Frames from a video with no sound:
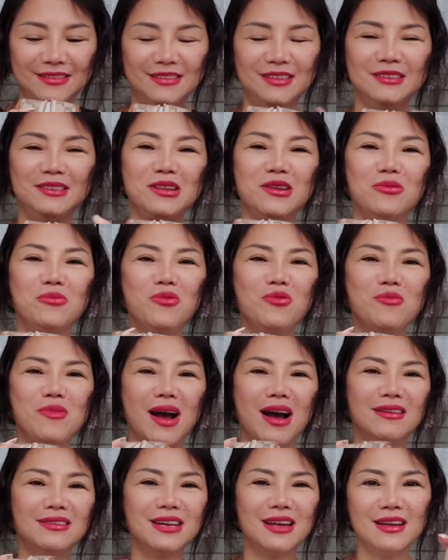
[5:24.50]
Sisi không muốn
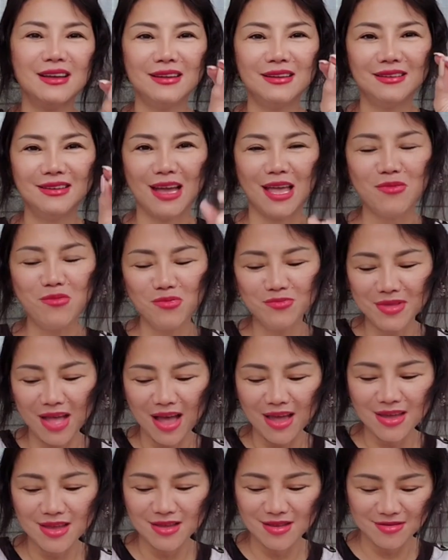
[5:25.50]
mở ra gãy móng
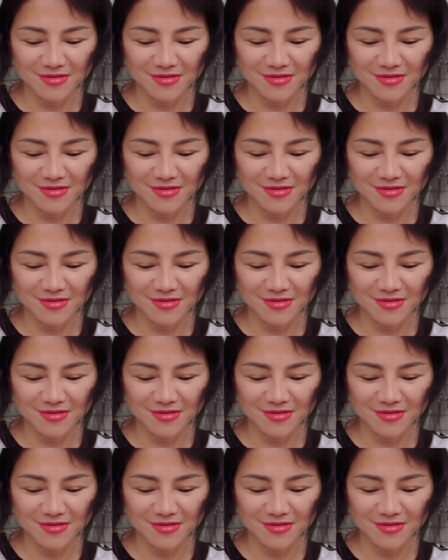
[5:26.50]
tay